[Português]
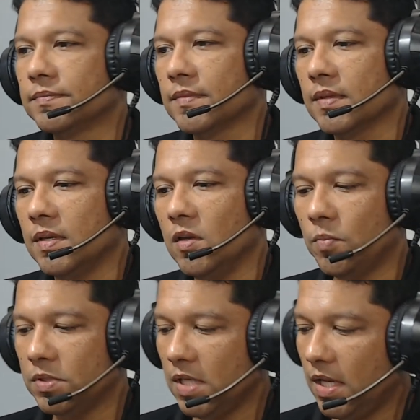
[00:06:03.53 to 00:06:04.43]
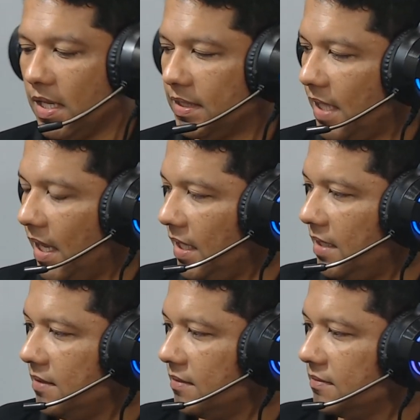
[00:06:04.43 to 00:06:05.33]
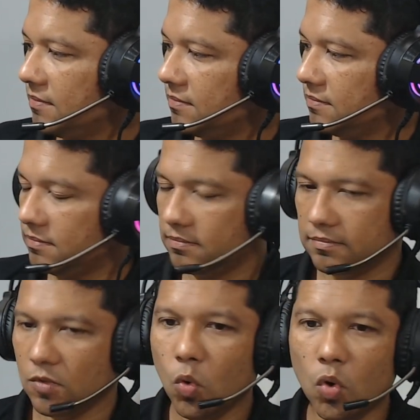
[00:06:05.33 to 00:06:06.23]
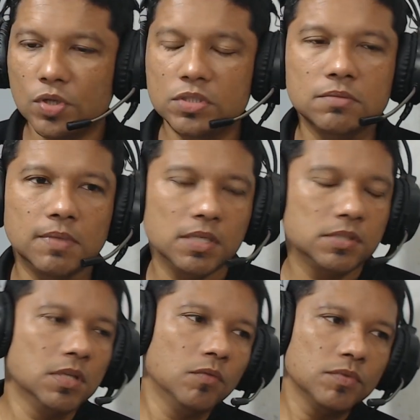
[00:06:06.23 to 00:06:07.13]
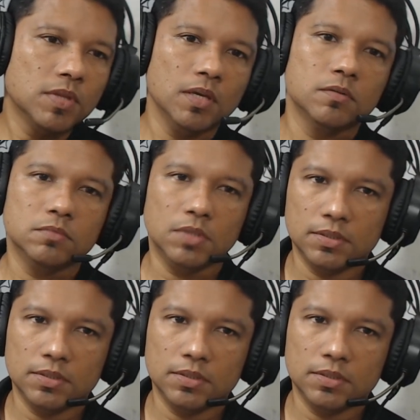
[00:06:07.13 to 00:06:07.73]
Eu poderia até ir hoje, mas não deu, né?